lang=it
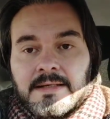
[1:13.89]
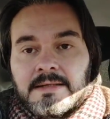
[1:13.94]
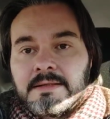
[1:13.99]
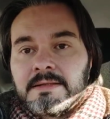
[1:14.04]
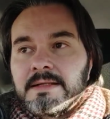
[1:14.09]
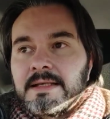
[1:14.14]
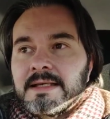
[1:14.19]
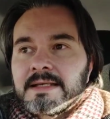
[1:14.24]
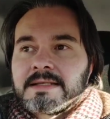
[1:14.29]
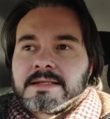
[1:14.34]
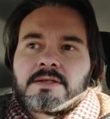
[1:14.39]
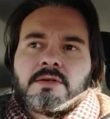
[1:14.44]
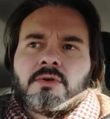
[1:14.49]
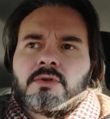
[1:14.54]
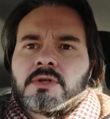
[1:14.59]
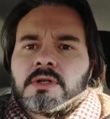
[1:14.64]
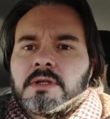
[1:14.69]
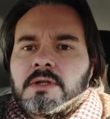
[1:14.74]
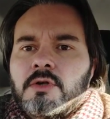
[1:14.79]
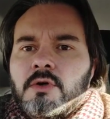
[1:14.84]

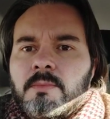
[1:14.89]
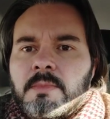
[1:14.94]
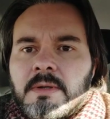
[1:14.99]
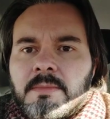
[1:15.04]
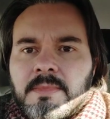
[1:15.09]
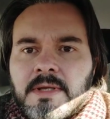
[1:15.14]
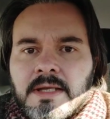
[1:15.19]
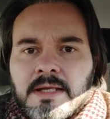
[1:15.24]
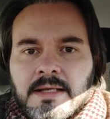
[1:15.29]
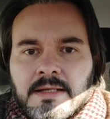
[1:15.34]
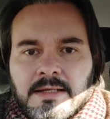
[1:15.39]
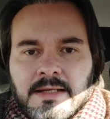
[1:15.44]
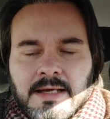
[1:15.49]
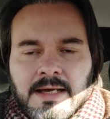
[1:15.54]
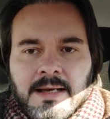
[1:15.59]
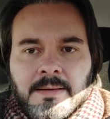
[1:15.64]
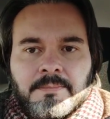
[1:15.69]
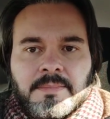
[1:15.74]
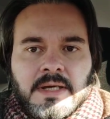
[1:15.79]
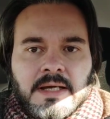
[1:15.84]
l'indicazione di come il Milan
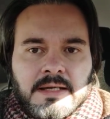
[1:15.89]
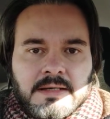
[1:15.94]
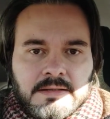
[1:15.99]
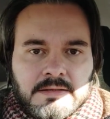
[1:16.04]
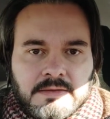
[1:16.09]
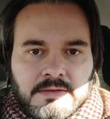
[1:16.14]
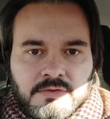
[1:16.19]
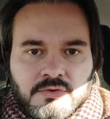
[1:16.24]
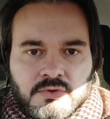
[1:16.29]
abbia eh,